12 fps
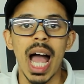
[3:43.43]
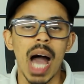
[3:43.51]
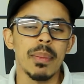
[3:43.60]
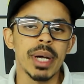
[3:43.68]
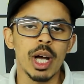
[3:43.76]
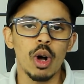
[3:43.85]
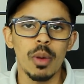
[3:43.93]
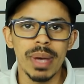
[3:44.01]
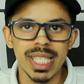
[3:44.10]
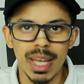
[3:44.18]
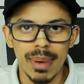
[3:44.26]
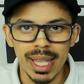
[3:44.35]
Amanhã
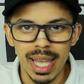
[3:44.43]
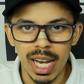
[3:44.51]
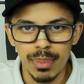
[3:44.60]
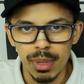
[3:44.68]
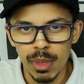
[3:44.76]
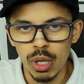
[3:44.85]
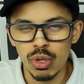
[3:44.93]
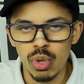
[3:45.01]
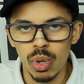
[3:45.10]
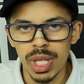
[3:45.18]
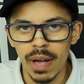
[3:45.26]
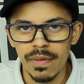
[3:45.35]
começa a batalha, primeiro
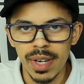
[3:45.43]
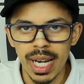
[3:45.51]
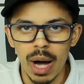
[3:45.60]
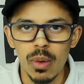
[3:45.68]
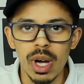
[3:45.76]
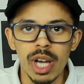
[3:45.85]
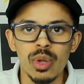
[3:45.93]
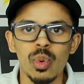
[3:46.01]
jogo da final